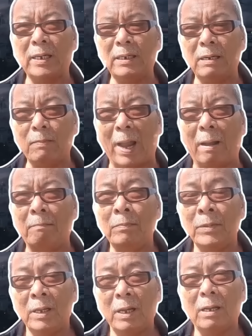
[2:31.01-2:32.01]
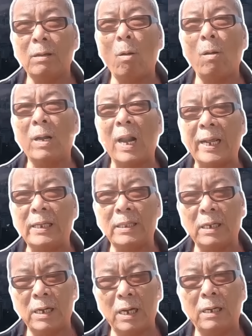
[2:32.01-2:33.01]
Kính các bạn, hơi ờ, còn lại
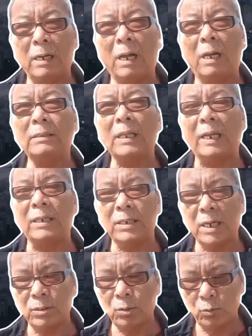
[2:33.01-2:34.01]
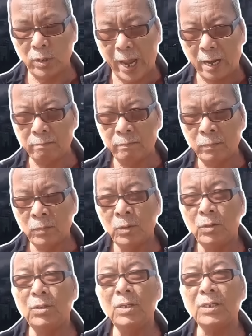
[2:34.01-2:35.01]
tình hình ở tại Chachuya
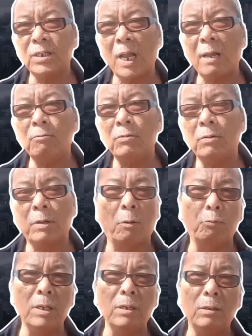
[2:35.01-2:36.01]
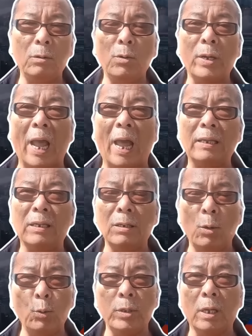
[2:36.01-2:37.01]
như sau cũng như luôn cả những
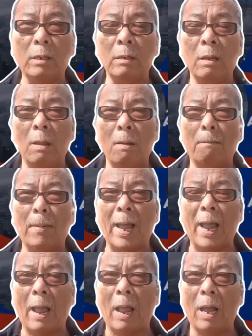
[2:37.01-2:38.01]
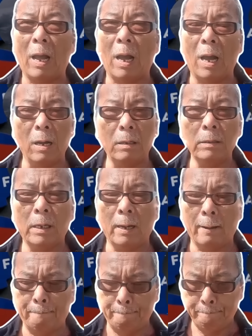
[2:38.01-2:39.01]
khu vực mà ở
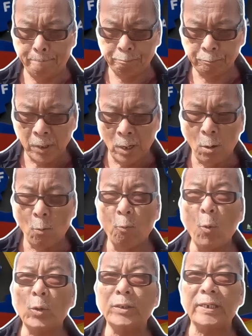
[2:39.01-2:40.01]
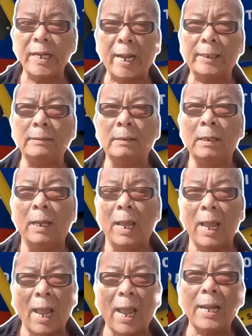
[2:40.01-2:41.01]
um, Volchan
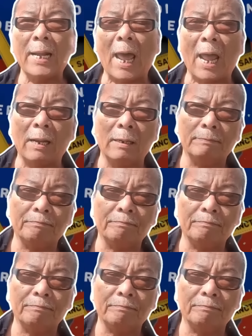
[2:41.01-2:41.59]
hay là